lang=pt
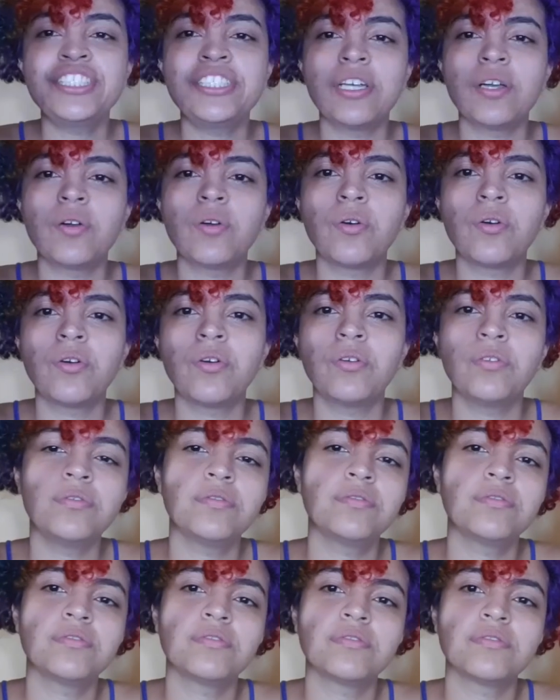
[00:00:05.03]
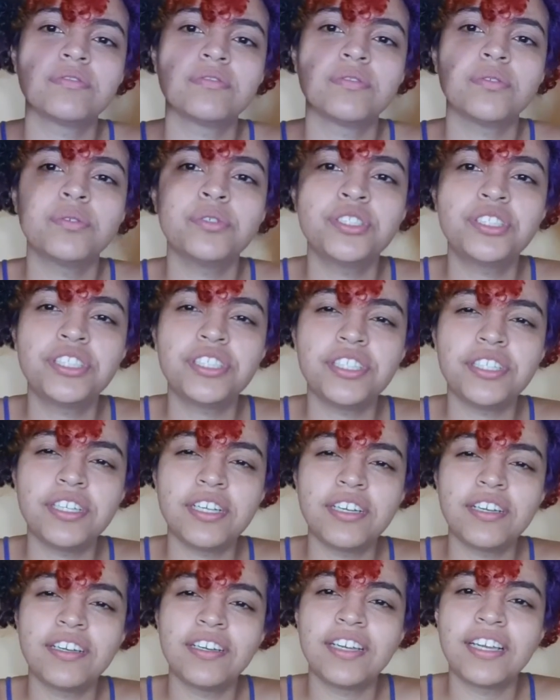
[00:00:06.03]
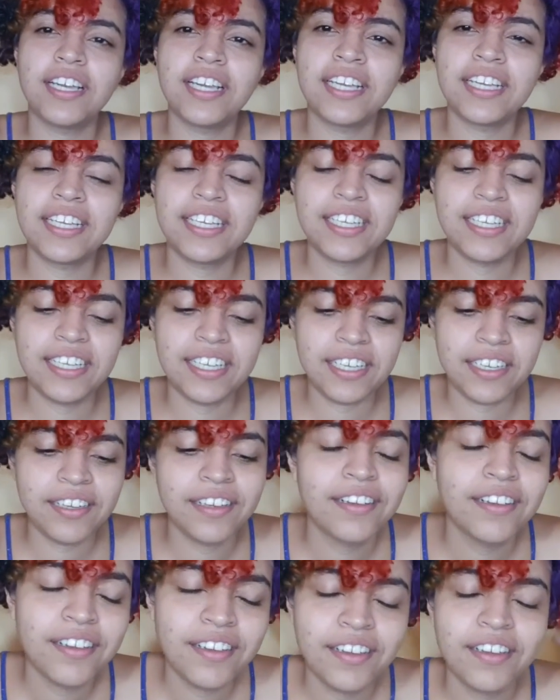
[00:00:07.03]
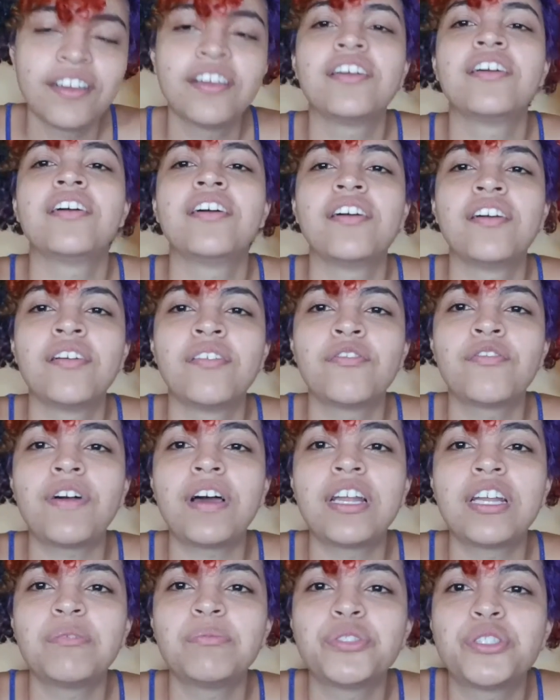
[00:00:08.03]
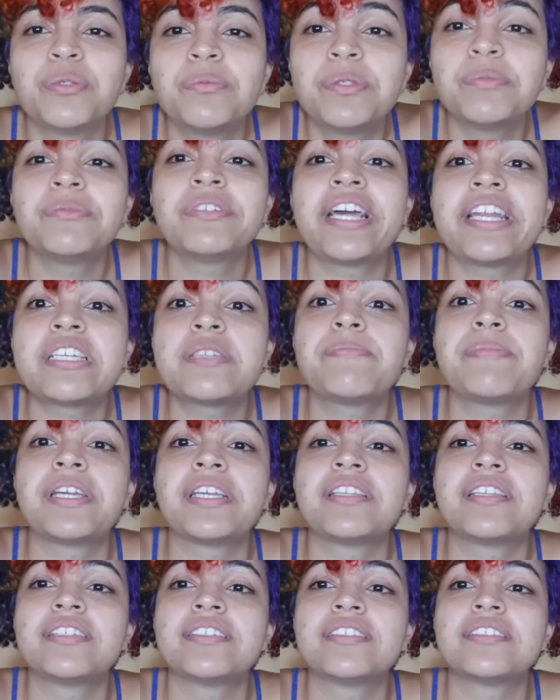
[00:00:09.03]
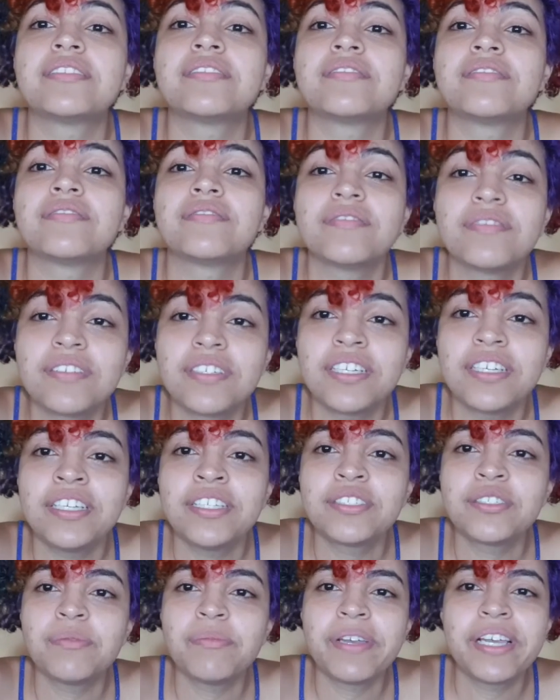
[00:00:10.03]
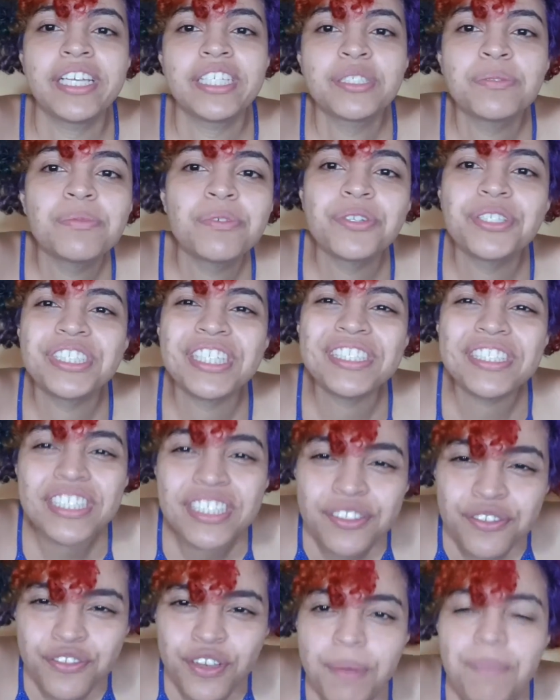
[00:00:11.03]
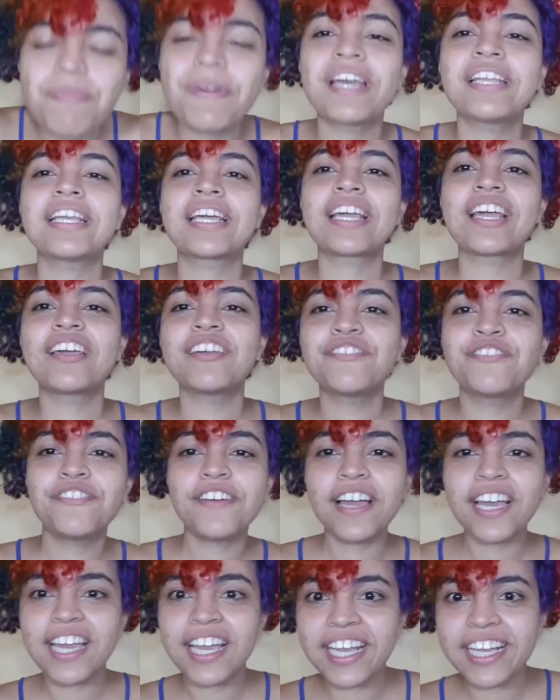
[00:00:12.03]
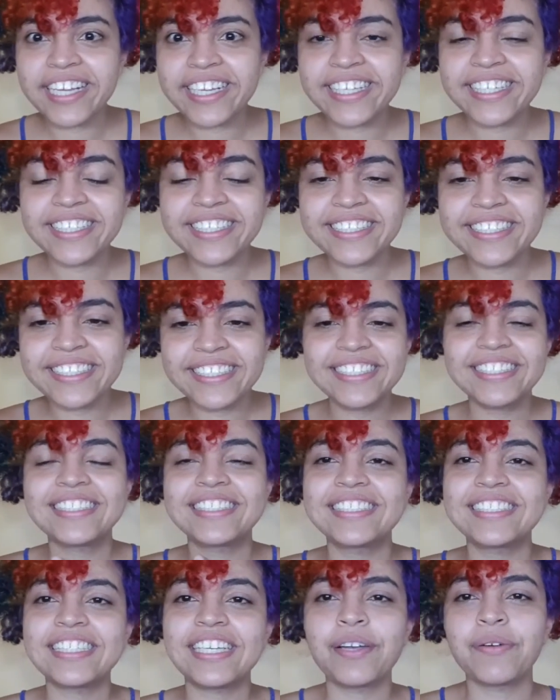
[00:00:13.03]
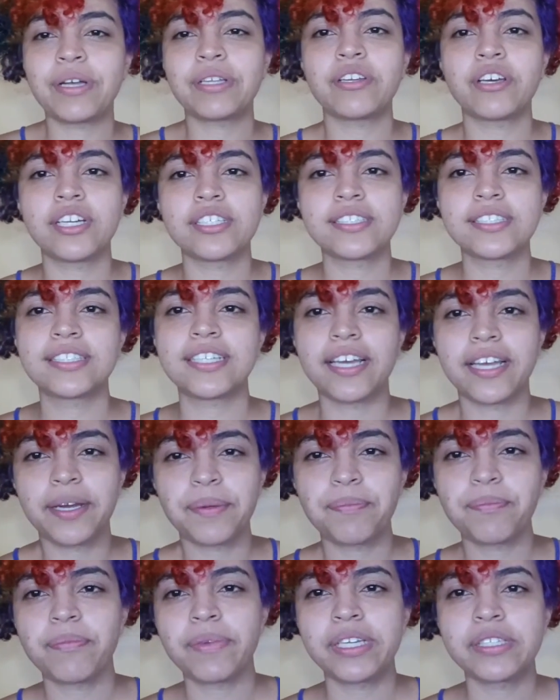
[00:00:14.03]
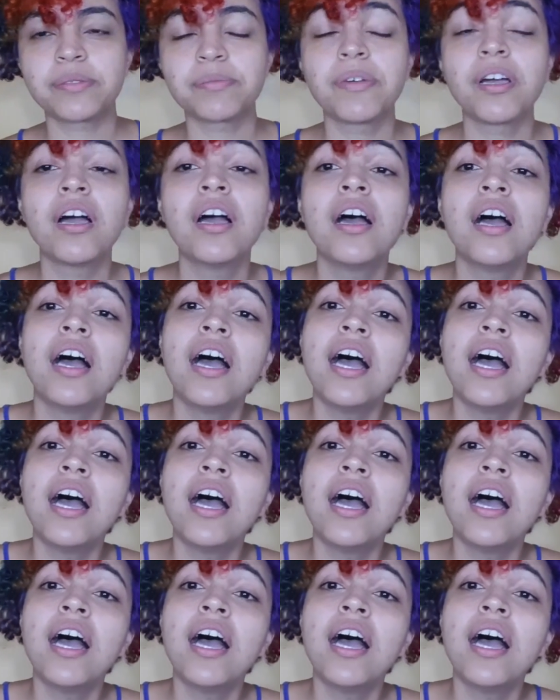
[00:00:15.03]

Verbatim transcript: E chegou o dia em que falamos sobre mulheres pretas. Isso mesmo, hoje a Didi foi preta quem fez! Eu adoro essa série, mesmo.